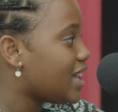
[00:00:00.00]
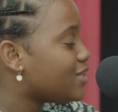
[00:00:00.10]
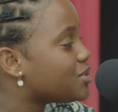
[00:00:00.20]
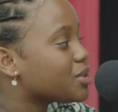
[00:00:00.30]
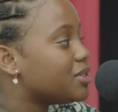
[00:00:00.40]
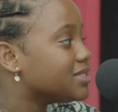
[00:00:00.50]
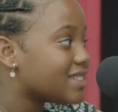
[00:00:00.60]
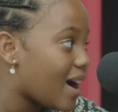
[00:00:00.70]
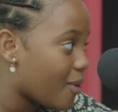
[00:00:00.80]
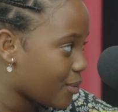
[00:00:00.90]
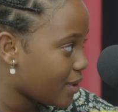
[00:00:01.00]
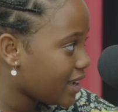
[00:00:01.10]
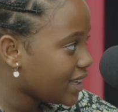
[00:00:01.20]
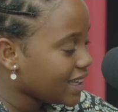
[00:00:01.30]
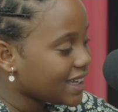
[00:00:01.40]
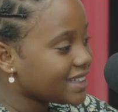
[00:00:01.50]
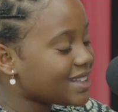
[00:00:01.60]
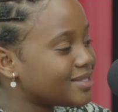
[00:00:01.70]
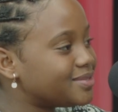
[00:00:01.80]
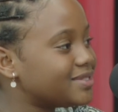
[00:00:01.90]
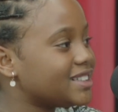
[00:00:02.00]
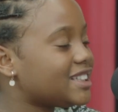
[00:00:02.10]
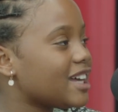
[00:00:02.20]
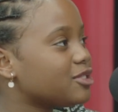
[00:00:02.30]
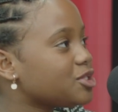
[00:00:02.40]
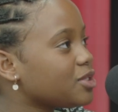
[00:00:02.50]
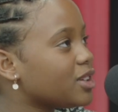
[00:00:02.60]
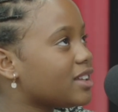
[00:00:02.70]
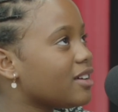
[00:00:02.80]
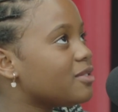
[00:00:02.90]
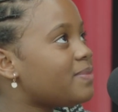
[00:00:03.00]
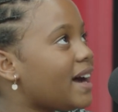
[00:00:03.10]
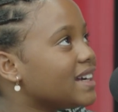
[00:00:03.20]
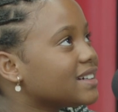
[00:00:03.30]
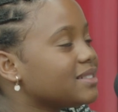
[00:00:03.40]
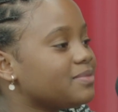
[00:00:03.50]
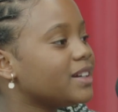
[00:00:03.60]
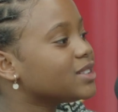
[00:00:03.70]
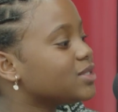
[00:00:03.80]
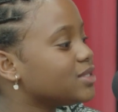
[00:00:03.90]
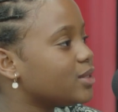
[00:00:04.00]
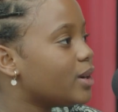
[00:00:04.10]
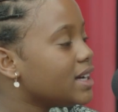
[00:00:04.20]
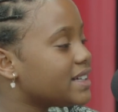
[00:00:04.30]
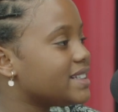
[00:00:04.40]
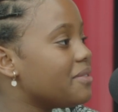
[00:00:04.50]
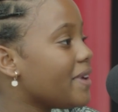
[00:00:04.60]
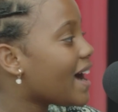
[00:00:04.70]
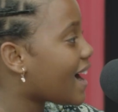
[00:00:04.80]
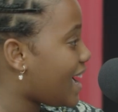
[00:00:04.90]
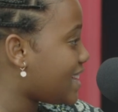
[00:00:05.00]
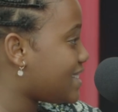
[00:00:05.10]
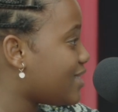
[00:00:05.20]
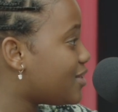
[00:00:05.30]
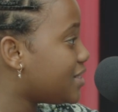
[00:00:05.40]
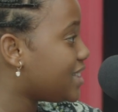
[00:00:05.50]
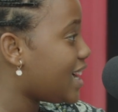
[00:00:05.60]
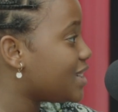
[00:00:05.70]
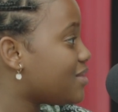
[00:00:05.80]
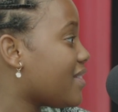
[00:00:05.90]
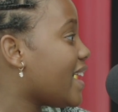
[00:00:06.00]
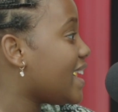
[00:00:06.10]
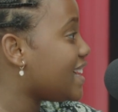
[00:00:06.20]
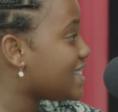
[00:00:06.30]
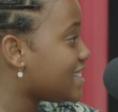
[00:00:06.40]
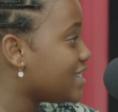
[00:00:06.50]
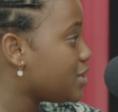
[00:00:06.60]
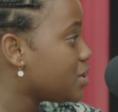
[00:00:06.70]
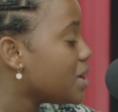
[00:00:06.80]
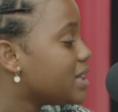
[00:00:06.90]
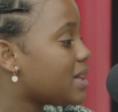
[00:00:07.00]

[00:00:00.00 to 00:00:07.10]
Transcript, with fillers: ao lado dos hum. Contão. E tem, e tem, uns, tem um parque perto da minha casa, eu okay. vou lá às vezes.